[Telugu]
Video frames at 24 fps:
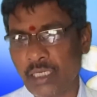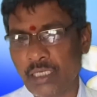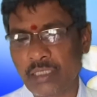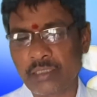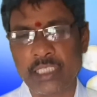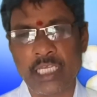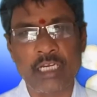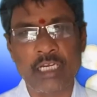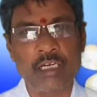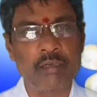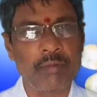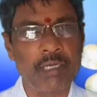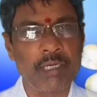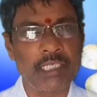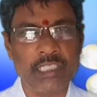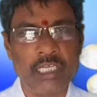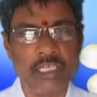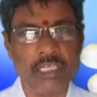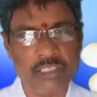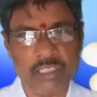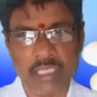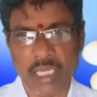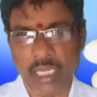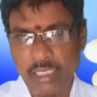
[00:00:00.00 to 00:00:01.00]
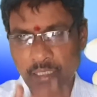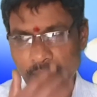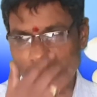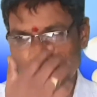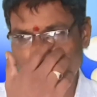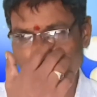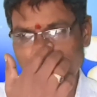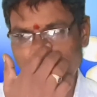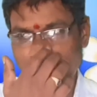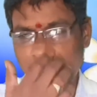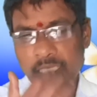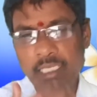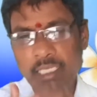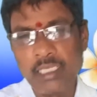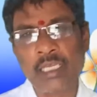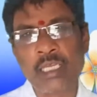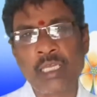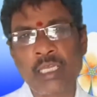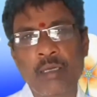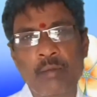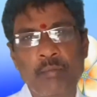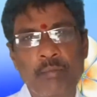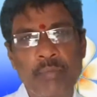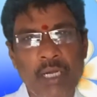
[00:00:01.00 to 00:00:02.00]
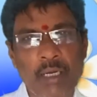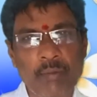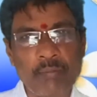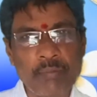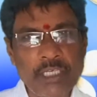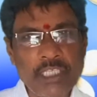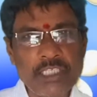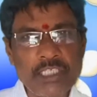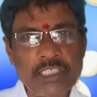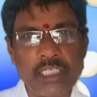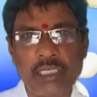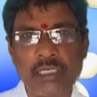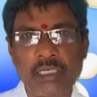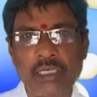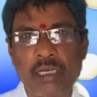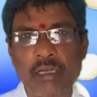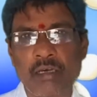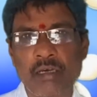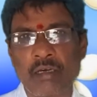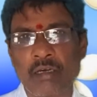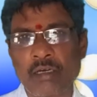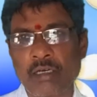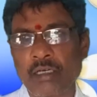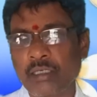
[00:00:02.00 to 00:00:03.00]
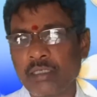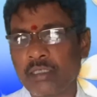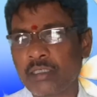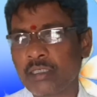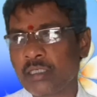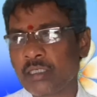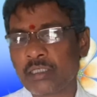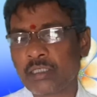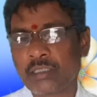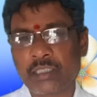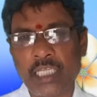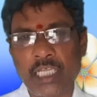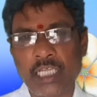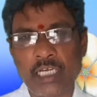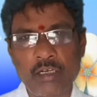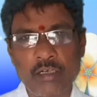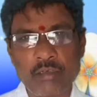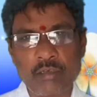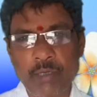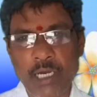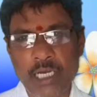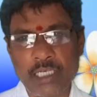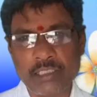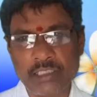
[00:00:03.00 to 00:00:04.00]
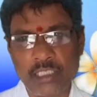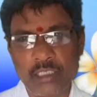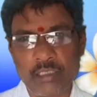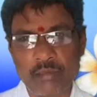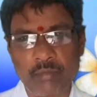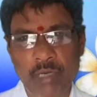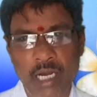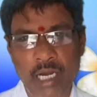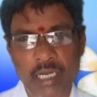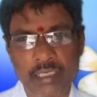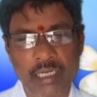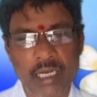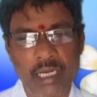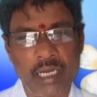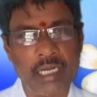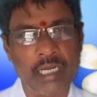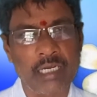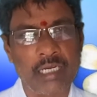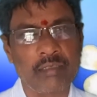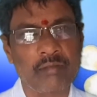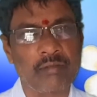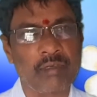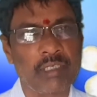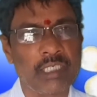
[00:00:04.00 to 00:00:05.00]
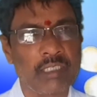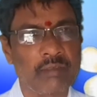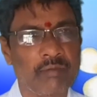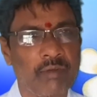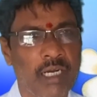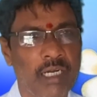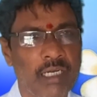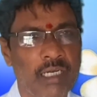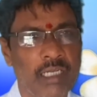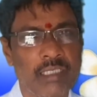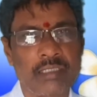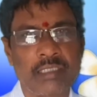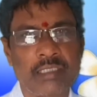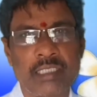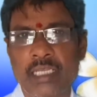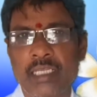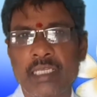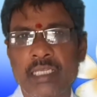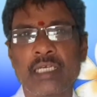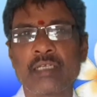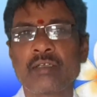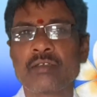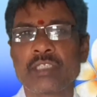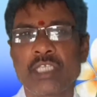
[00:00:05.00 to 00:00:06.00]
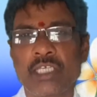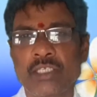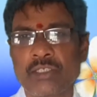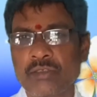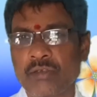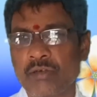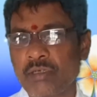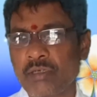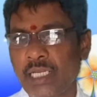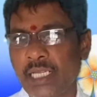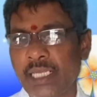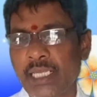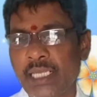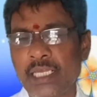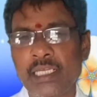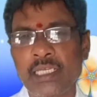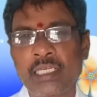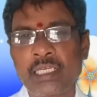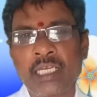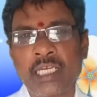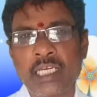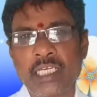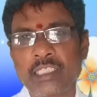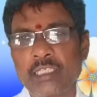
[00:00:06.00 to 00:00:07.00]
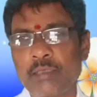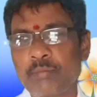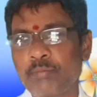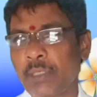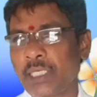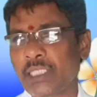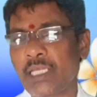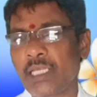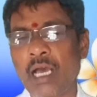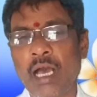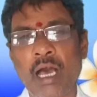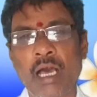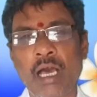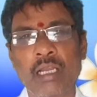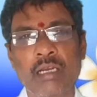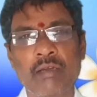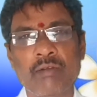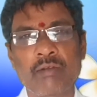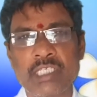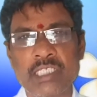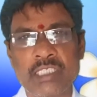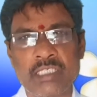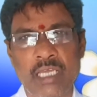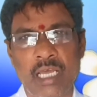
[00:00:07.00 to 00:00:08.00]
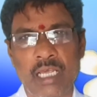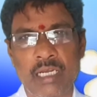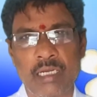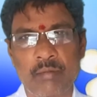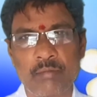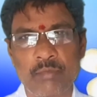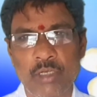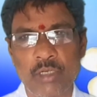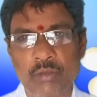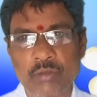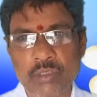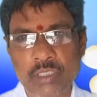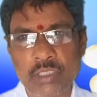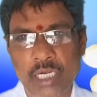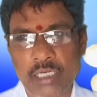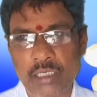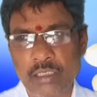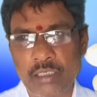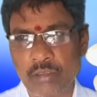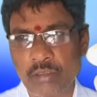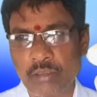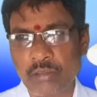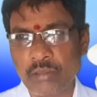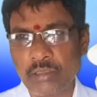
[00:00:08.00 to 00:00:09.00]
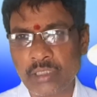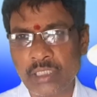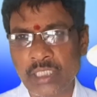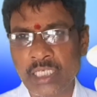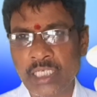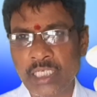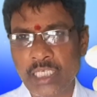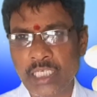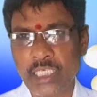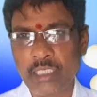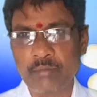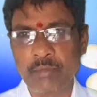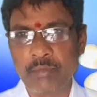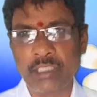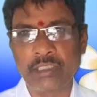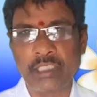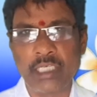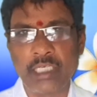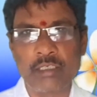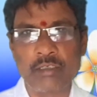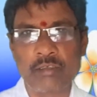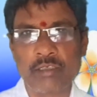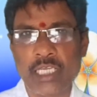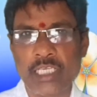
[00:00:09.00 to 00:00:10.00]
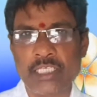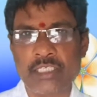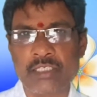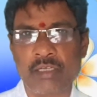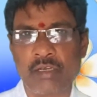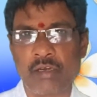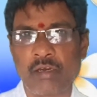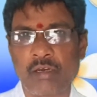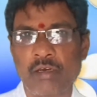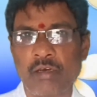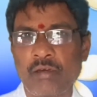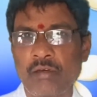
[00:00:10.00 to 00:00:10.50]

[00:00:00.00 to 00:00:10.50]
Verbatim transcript: తెలుగు భాషకు స్థానం ఉంది ప్రపంచంలో తెలుగు భాషను మాట్లాడేటువంటి వాళ్ళ సంఖ్యను తీసుకుంటే ఇది పదహారవ స్థానంలో ఉన్నట్లు ఈ మధ్య యునెస్కో